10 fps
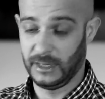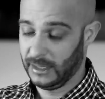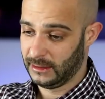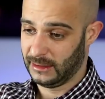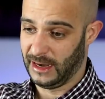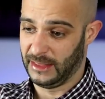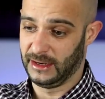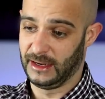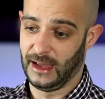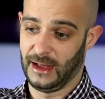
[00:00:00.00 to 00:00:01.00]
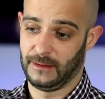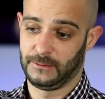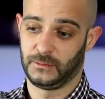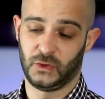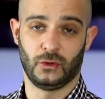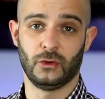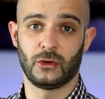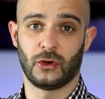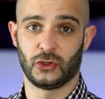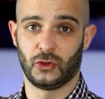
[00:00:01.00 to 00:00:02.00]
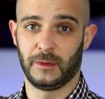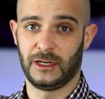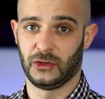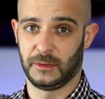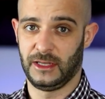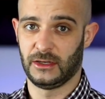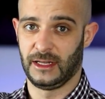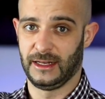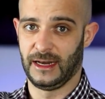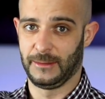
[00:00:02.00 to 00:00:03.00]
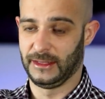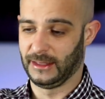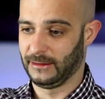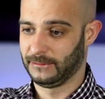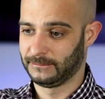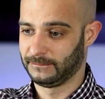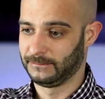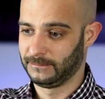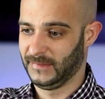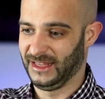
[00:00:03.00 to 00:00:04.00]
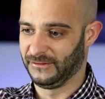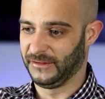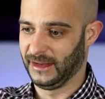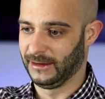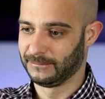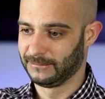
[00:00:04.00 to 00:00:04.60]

Y la diría, tú consumes los vídeos del dinamita. Infiel.